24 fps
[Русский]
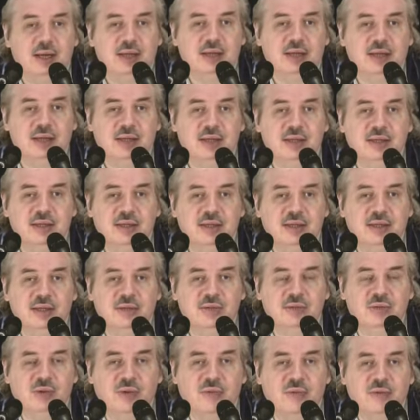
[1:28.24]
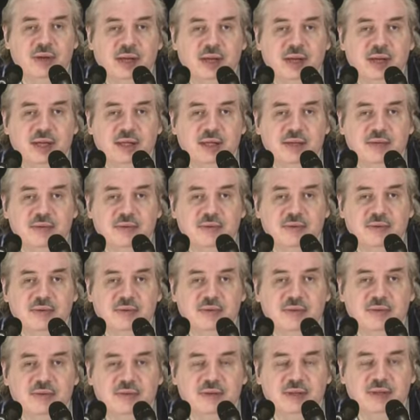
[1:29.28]
Э, даже в том варианте
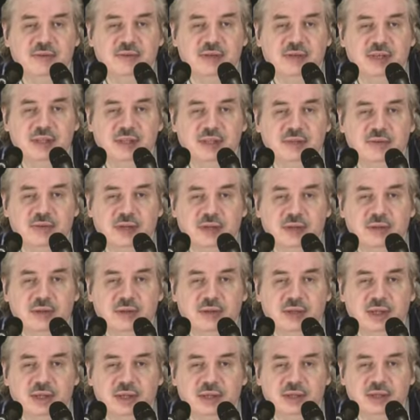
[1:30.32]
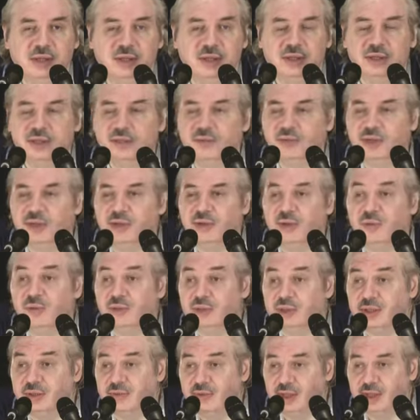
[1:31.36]
фальшивки, который дошло до нашей веры, Новый
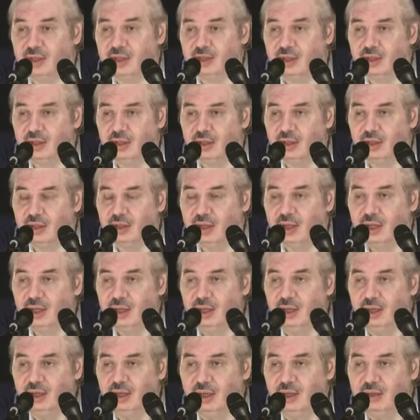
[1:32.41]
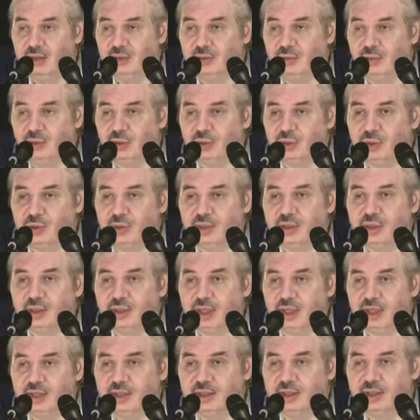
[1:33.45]
Завет, кое-что
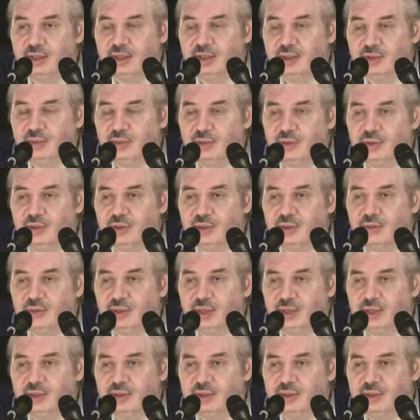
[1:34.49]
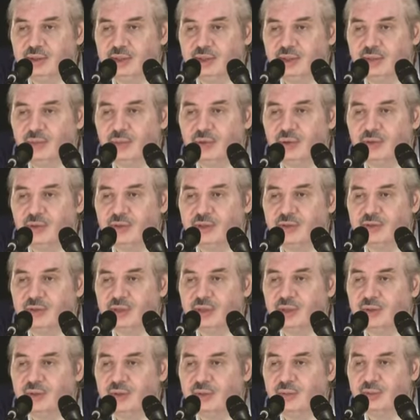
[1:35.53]
осталось от того, что говорил тот, того, кого называют
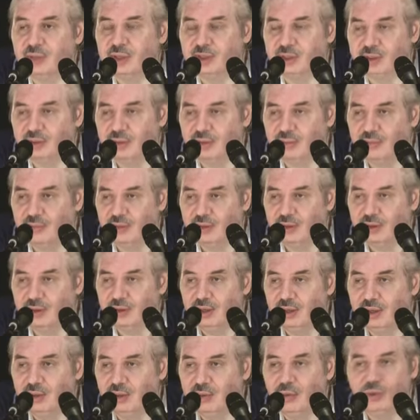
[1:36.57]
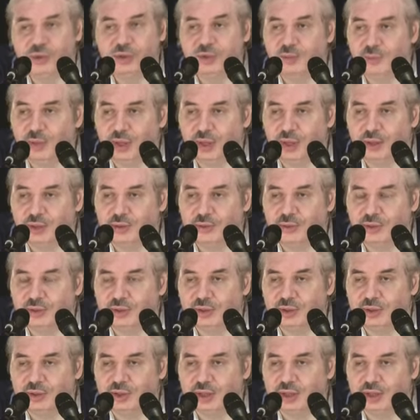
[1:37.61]
Иисусом Христом. Очень мало, но
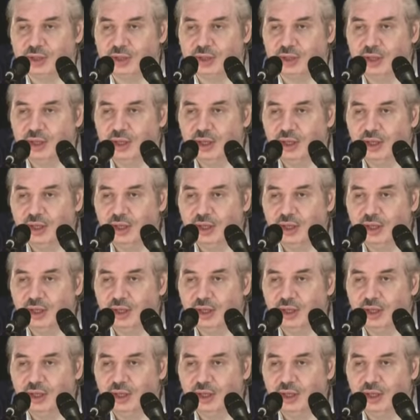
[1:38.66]
кое-что осталось.